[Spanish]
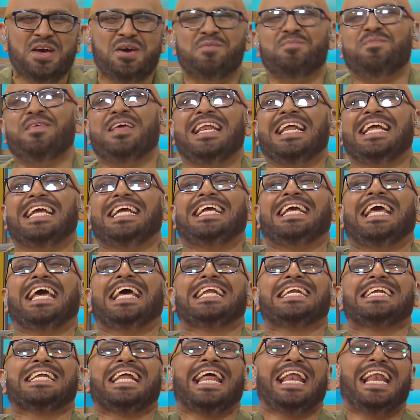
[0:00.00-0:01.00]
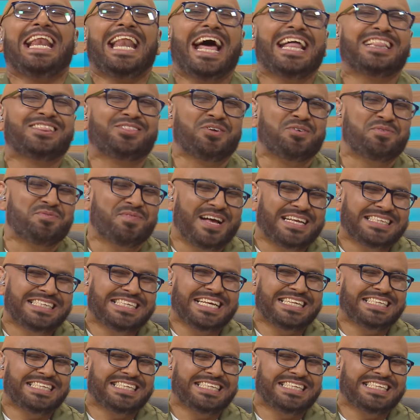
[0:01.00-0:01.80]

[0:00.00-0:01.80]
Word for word: Miren qué relato más